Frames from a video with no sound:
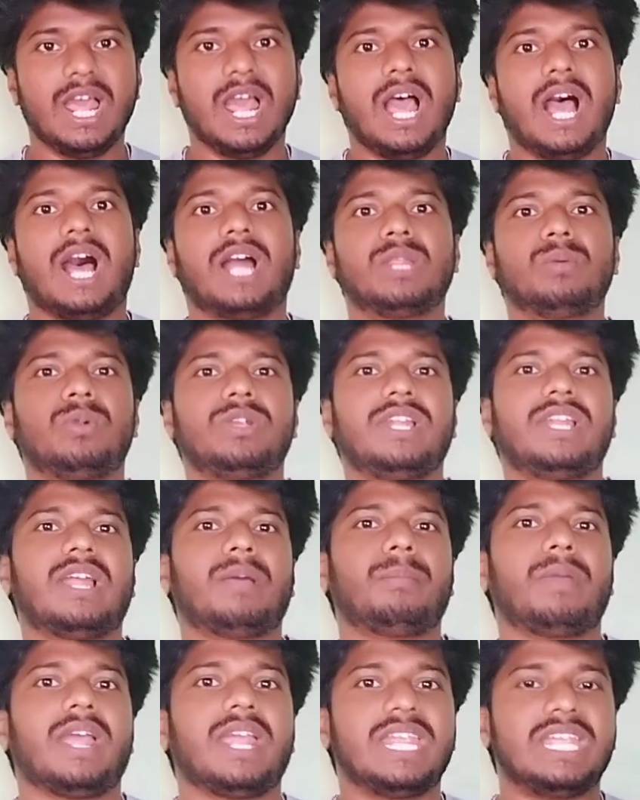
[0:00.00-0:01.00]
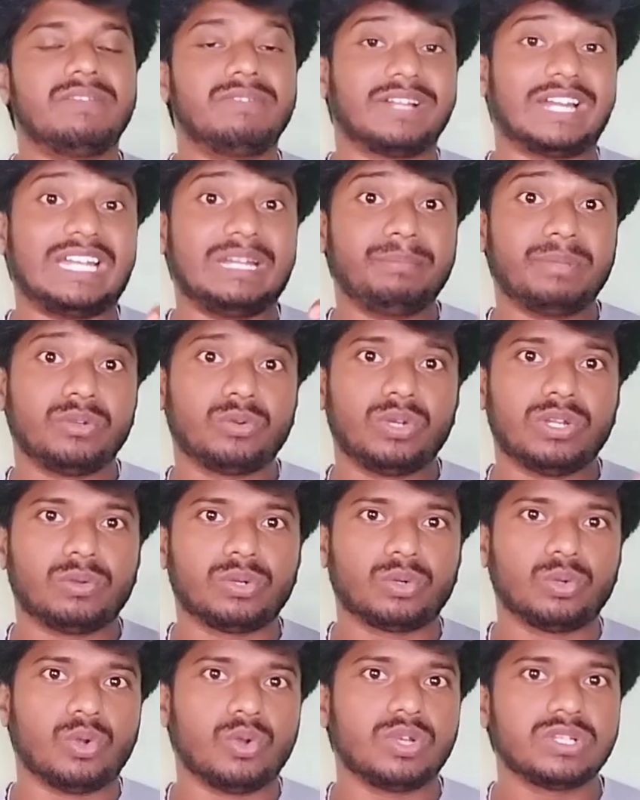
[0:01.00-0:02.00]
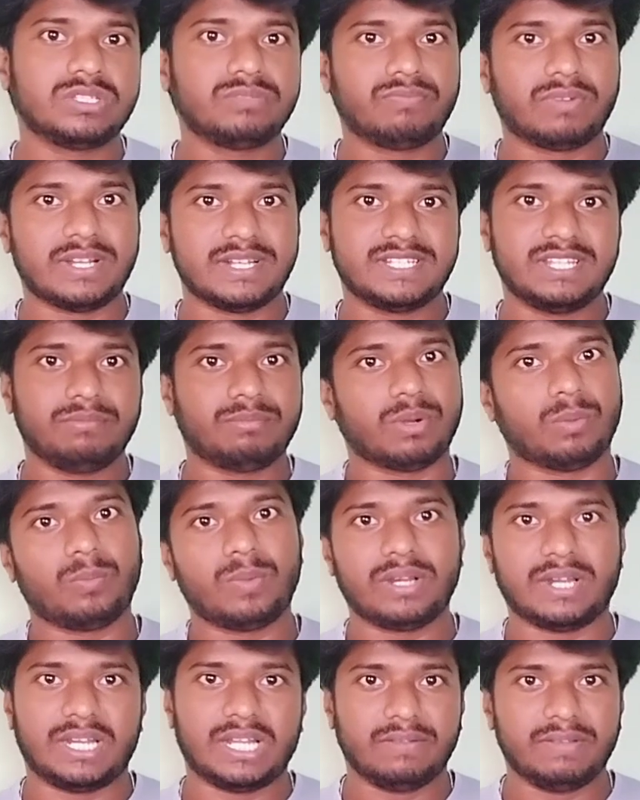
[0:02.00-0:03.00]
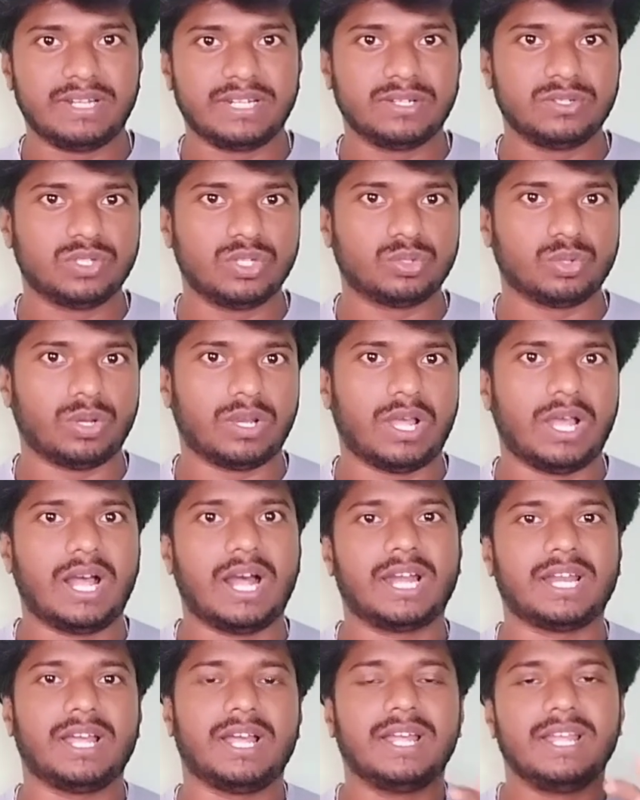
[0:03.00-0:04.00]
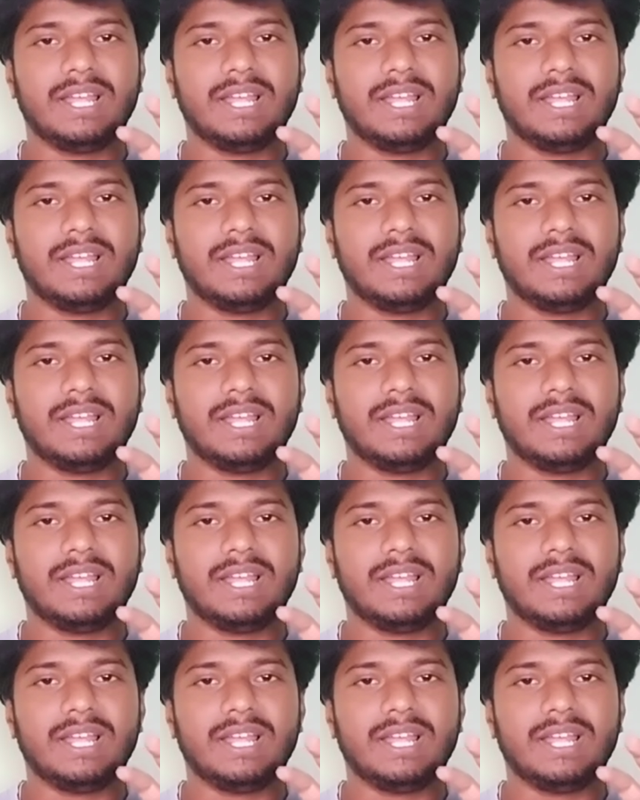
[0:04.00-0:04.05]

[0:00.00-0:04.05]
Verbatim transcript: அது மட்டும் இல்லாமல் இவங்க ரெண்டு பேருக்குள்ள ஒரு க்ளோஸ் ஃப்ரெண்ட்ஷிப் ரொம்ப நல்லாவே இருக்குன்னு சொல்லி சொல்லலாம் ஆனால்